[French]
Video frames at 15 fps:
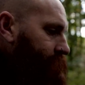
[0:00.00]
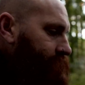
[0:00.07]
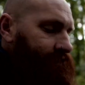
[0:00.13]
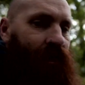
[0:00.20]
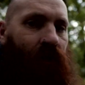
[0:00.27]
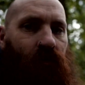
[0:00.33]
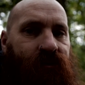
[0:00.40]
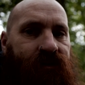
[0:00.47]

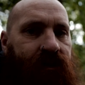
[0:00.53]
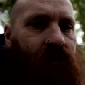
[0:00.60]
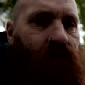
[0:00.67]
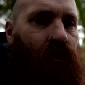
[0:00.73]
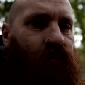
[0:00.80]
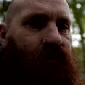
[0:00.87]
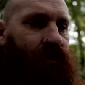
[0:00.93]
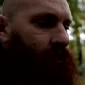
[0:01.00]
c'est l'ancienne
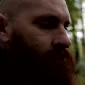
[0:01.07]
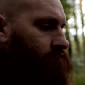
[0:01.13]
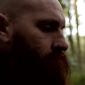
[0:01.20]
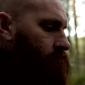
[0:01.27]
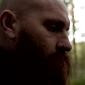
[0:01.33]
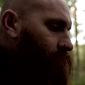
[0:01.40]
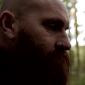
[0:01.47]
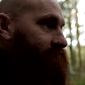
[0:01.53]
cantine,
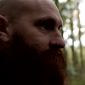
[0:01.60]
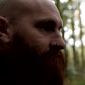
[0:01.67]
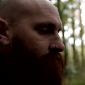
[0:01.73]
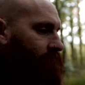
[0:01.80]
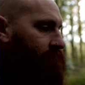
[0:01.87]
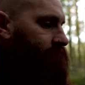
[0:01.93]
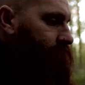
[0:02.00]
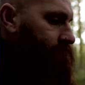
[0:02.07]
l'ancien
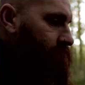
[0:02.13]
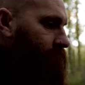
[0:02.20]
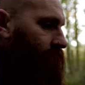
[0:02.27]
mess